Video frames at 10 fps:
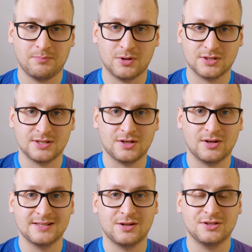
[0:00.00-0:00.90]

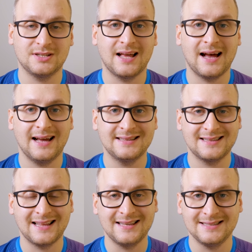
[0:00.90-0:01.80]
procesory z rodziny
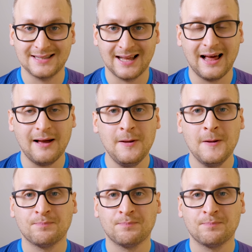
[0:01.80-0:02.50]
HDT Intela.